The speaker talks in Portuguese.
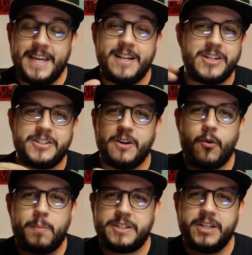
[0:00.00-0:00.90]
e ele já tinha
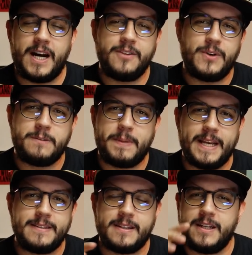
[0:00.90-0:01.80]
compartilhado a
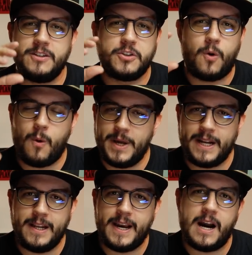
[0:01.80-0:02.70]
experiência dele de como
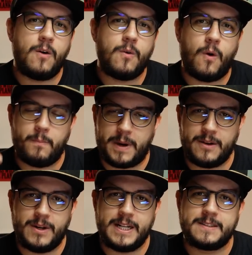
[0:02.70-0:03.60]
era legal
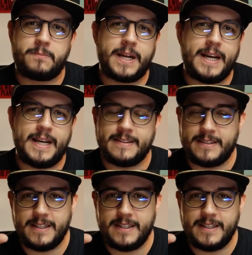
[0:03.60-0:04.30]
comprar no AliExpress